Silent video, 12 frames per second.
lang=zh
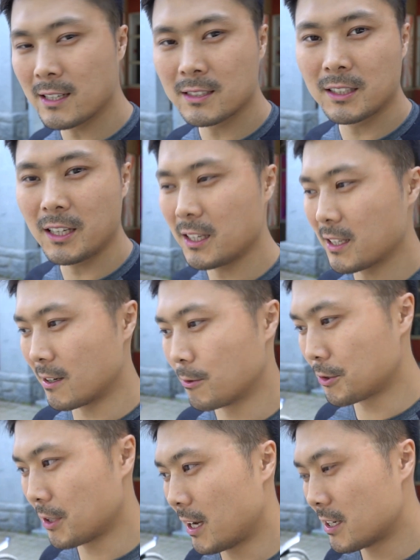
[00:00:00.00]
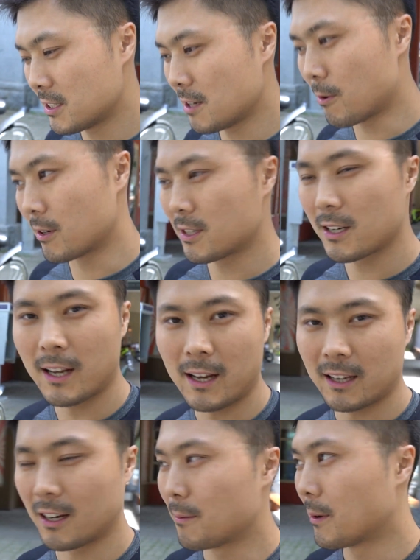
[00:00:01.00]
Can Ski 呢，我觉得还是在网上
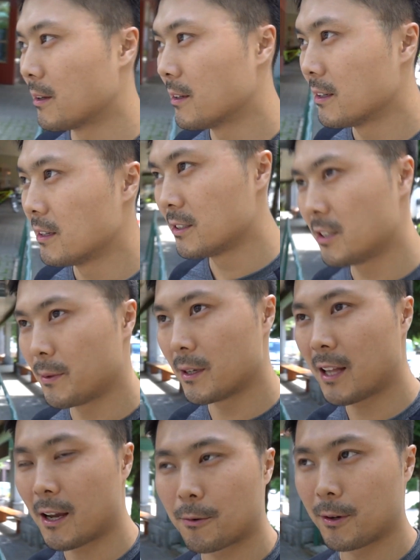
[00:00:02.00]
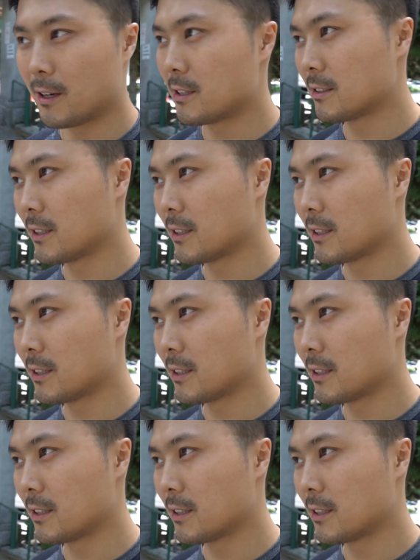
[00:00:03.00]
看一看吧，这边太贵了，实